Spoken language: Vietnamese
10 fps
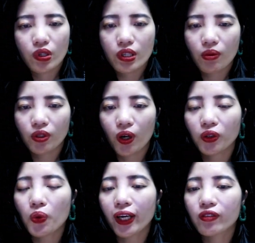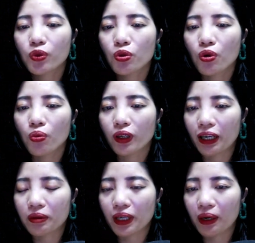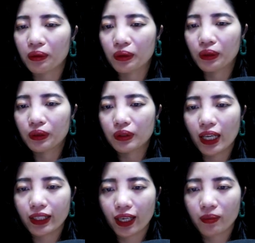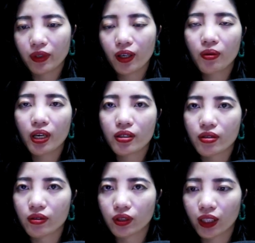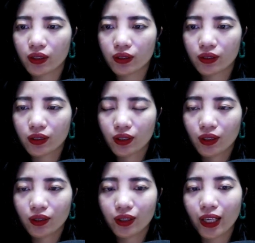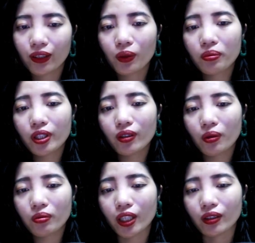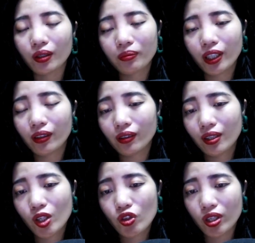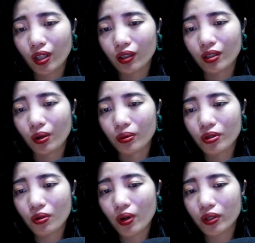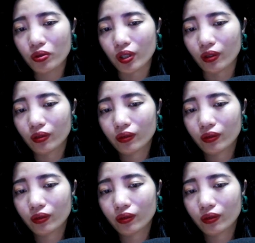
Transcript: Giọng nói của anh vô cùng cao ngạo, lại kèm theo cả sự thách thức. Người đàn ông kia không để tâm đến, chỉ gật đầu cho qua chuyện.